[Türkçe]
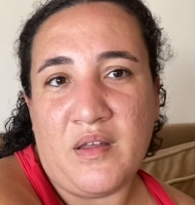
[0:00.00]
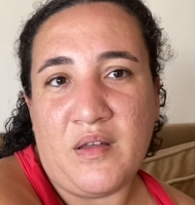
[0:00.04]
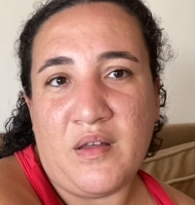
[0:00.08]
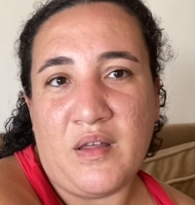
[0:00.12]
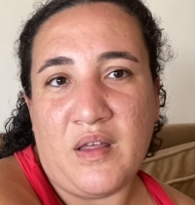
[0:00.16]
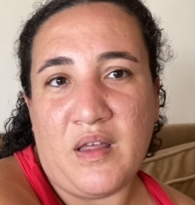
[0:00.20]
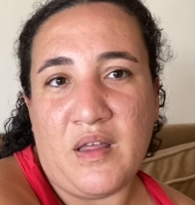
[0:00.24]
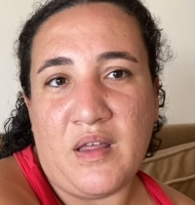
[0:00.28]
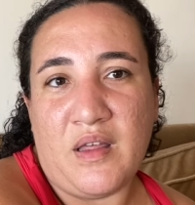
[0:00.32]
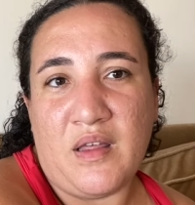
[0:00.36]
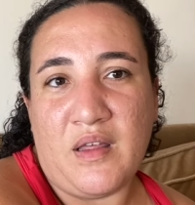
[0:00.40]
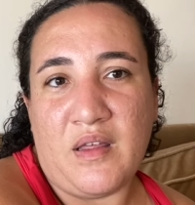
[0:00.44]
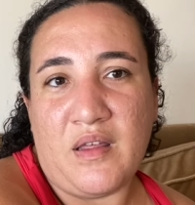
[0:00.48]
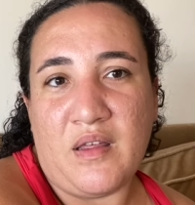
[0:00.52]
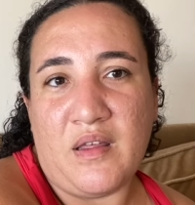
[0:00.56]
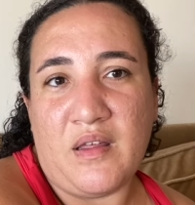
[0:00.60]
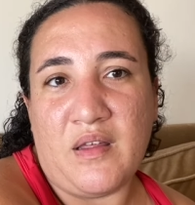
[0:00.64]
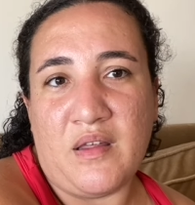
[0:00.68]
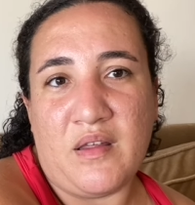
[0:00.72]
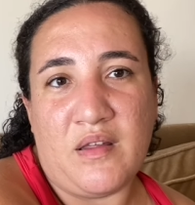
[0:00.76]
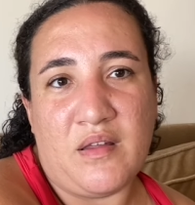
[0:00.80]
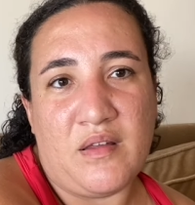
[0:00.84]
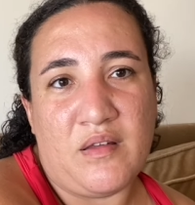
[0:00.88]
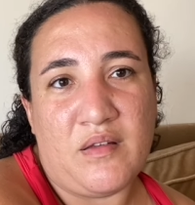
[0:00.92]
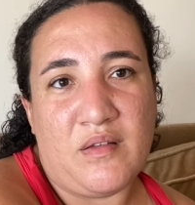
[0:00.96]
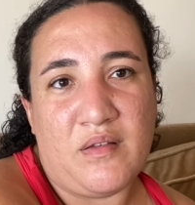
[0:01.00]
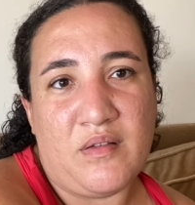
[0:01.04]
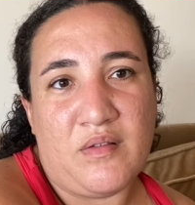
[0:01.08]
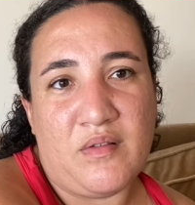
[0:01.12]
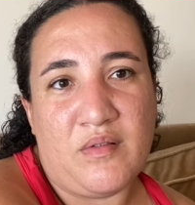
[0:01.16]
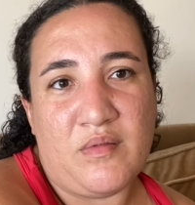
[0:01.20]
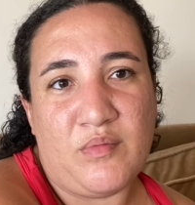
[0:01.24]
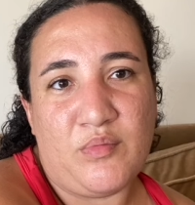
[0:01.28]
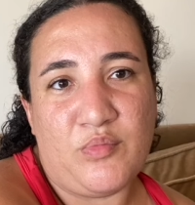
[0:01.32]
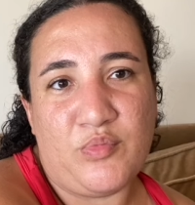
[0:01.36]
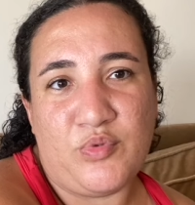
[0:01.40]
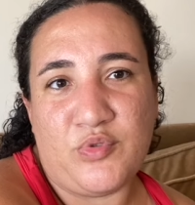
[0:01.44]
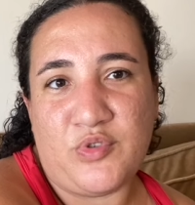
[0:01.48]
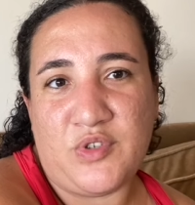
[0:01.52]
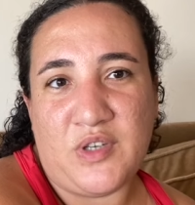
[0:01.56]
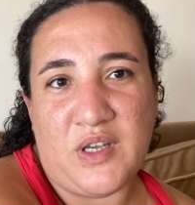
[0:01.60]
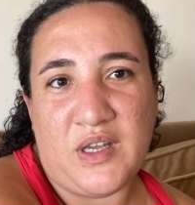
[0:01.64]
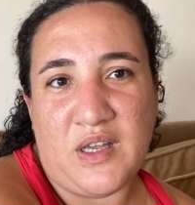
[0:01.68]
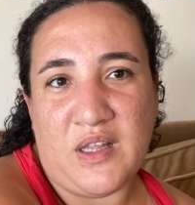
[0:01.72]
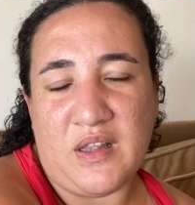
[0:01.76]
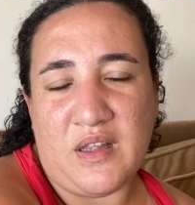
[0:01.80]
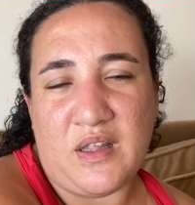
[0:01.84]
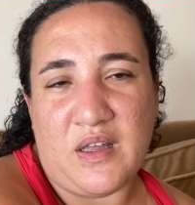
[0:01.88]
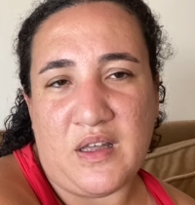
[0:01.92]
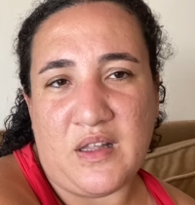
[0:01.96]
ee, bu
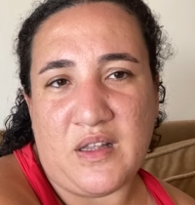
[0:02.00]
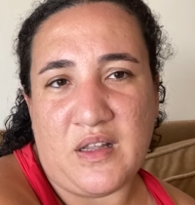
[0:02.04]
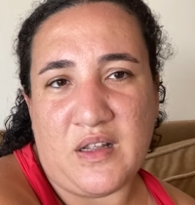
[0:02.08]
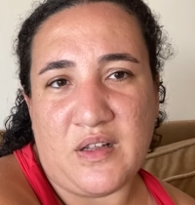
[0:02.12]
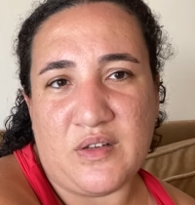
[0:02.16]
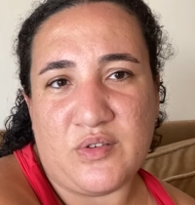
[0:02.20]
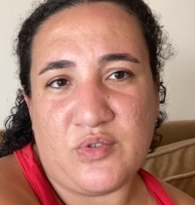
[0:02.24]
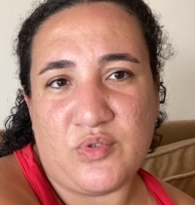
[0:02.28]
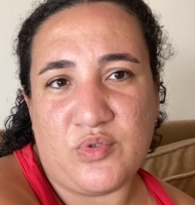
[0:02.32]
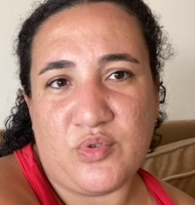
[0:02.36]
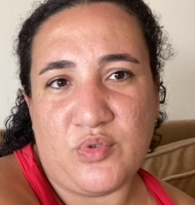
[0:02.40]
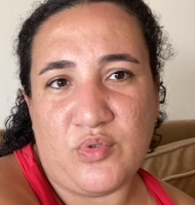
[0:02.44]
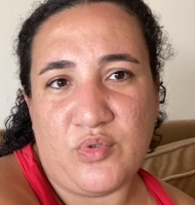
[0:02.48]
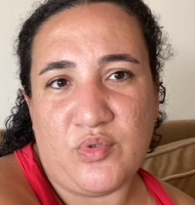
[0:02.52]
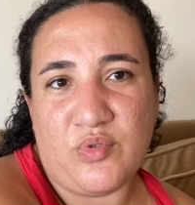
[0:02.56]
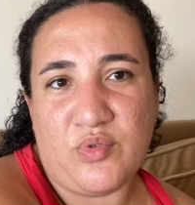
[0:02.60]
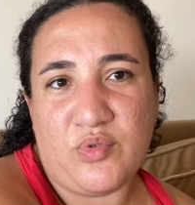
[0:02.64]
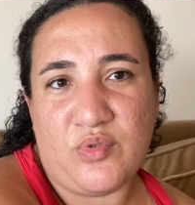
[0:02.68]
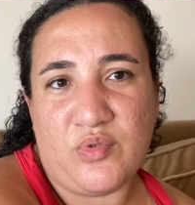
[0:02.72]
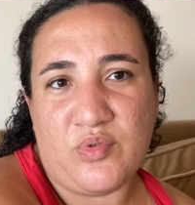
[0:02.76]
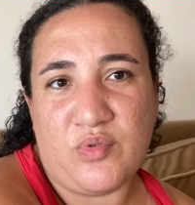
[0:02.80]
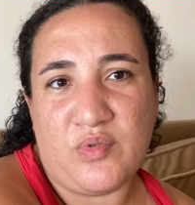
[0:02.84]
şekilde yani az çok.